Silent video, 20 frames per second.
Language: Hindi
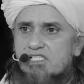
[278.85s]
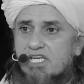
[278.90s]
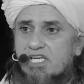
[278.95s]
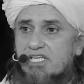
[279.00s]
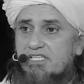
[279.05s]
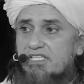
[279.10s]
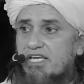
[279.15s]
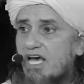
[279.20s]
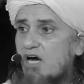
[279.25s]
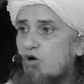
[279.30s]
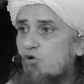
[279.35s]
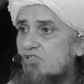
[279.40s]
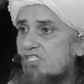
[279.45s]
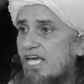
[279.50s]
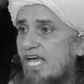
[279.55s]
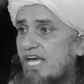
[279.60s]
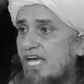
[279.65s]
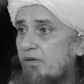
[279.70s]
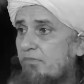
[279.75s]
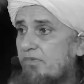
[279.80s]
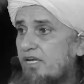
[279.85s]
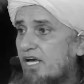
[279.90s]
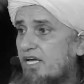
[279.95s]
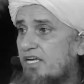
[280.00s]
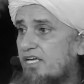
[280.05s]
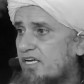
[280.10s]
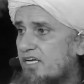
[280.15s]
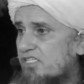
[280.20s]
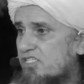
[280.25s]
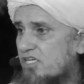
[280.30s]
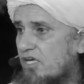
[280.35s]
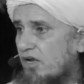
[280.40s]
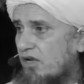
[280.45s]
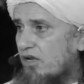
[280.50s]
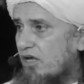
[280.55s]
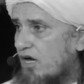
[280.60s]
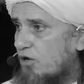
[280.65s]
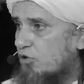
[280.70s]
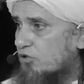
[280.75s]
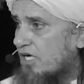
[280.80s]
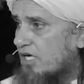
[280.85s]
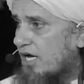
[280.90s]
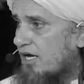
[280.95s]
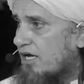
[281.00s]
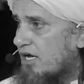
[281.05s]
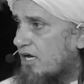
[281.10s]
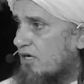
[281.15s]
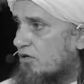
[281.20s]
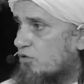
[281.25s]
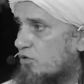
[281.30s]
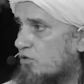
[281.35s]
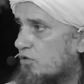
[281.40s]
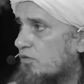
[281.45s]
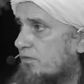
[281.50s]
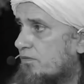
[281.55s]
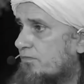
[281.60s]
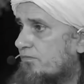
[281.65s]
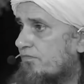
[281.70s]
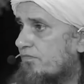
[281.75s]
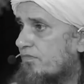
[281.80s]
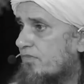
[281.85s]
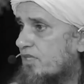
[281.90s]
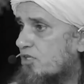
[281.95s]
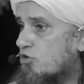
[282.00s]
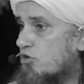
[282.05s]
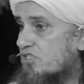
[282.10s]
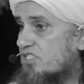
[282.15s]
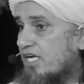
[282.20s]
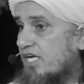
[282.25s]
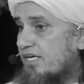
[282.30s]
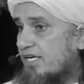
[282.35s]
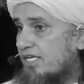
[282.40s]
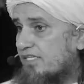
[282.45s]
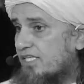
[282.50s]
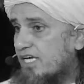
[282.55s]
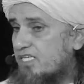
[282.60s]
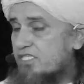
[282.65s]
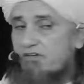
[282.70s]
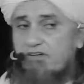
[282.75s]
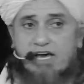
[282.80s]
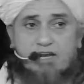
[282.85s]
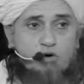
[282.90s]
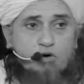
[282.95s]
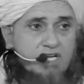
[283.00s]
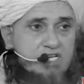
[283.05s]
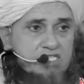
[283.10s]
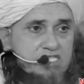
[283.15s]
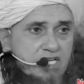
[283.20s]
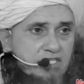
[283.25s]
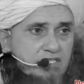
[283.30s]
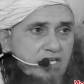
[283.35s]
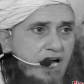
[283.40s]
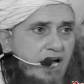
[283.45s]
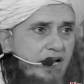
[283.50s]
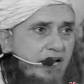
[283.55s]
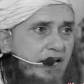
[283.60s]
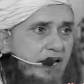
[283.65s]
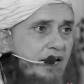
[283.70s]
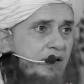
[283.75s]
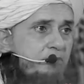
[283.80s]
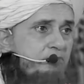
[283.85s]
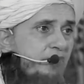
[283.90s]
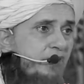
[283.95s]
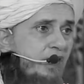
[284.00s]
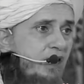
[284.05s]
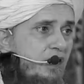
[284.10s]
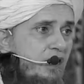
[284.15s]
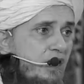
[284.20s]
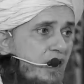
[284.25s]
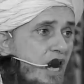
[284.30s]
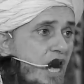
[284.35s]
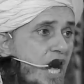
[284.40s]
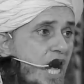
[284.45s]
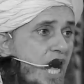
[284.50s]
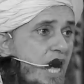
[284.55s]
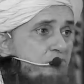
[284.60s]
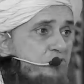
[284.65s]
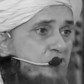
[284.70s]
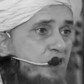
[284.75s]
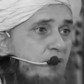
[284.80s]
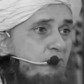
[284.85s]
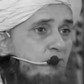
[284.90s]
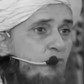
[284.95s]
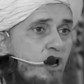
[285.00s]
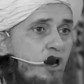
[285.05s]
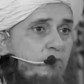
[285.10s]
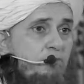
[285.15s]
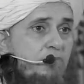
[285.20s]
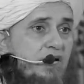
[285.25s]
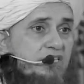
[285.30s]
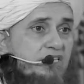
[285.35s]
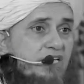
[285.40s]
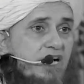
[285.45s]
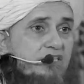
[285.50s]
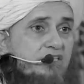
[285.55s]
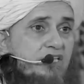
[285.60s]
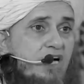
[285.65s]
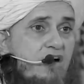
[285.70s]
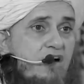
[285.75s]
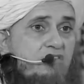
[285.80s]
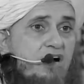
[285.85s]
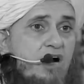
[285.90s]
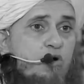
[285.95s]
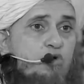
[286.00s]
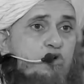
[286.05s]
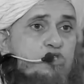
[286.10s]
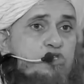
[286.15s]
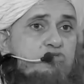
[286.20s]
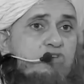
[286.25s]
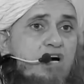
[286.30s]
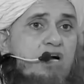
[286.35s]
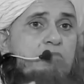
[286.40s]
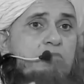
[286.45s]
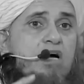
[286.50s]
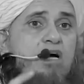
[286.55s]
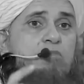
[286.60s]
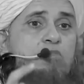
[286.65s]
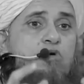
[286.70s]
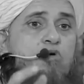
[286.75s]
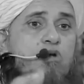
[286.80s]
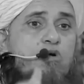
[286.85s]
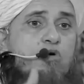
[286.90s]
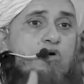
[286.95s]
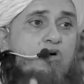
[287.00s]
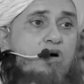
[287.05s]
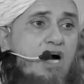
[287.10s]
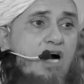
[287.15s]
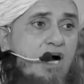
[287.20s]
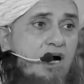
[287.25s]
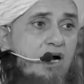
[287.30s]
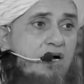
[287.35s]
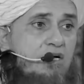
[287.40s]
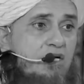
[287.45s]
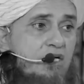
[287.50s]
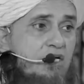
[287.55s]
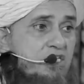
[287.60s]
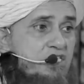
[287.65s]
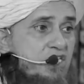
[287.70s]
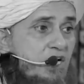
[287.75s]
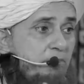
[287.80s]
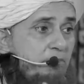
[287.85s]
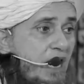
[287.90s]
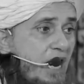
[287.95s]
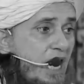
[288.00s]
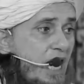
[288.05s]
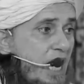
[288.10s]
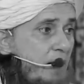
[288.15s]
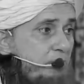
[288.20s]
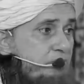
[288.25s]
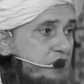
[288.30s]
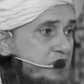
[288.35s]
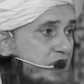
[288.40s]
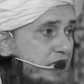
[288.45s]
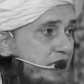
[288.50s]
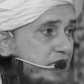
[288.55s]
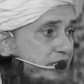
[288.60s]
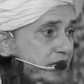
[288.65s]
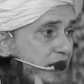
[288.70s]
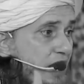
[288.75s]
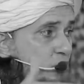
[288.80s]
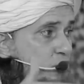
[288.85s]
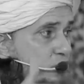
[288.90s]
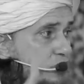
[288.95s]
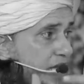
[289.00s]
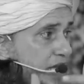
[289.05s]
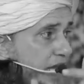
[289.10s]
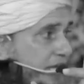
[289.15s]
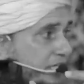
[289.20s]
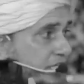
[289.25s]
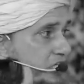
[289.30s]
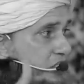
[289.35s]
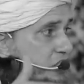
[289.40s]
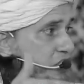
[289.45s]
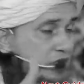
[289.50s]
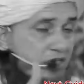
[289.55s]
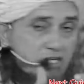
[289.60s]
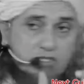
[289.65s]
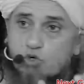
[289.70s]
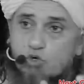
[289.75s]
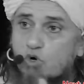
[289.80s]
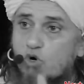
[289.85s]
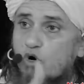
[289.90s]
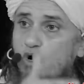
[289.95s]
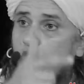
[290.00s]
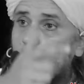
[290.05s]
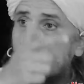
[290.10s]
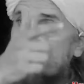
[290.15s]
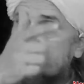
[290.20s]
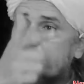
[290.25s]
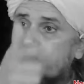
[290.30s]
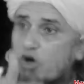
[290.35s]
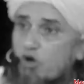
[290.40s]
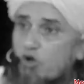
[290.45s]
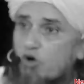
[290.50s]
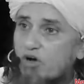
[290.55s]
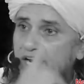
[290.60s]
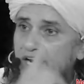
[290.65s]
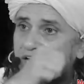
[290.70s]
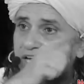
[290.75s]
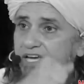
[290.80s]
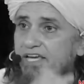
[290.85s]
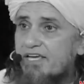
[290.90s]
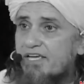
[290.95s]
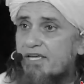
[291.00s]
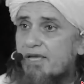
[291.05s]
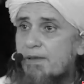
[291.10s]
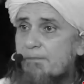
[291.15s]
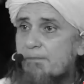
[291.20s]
सैदना हुसैन इबन अली रजी अल्लाह तु जो जन्नत के जवानों के सरदार हैं आपसे मोहब्बत का दावा उस वक्त मकबूल होगा जब आप सईदना हुसैन की सीरत को फॉलो करेंगे